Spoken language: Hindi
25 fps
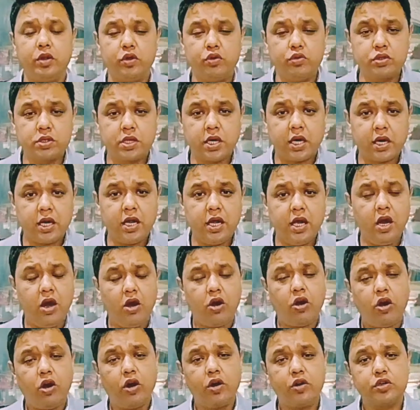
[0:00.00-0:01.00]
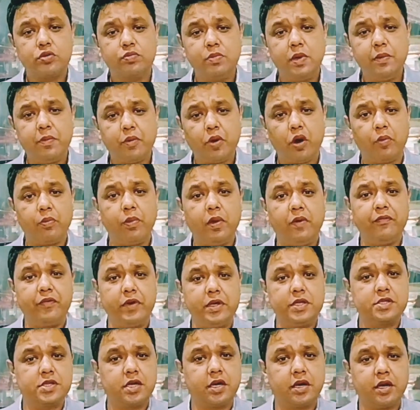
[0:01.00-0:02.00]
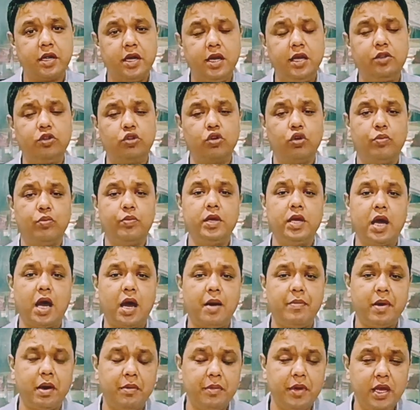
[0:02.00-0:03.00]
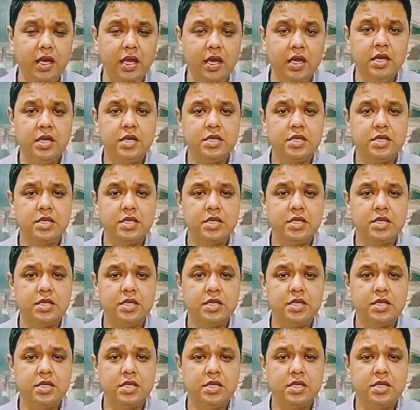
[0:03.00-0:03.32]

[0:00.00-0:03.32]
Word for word: यूज़ कर रहे हैं और उसमें प्रॉब्लम फेस कर रहे हैं तो भी आप हमें